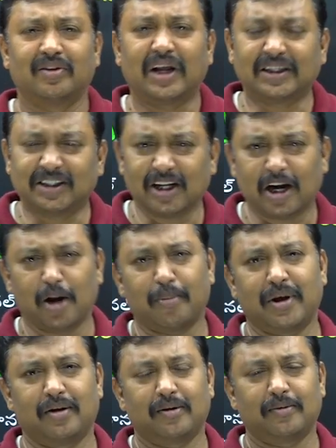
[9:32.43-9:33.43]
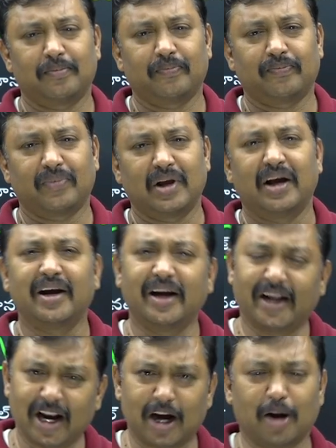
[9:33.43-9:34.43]
దక్షిణ అండమాన్
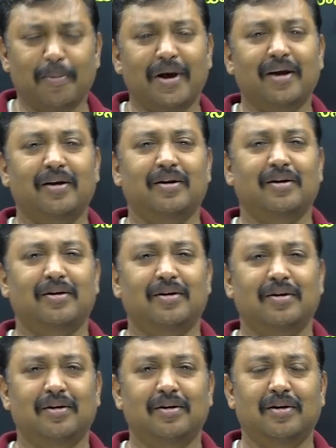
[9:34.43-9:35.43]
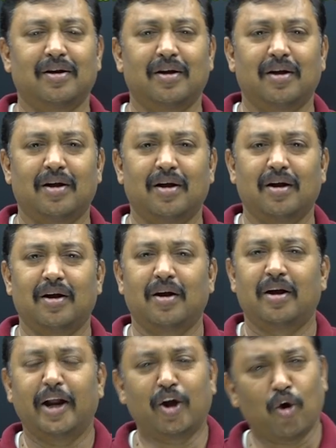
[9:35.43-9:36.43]
లిటిల్ అండమాన్
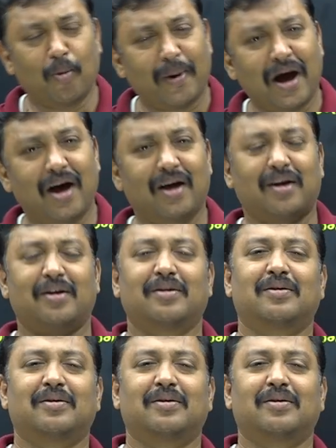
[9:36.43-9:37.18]
నికోబార్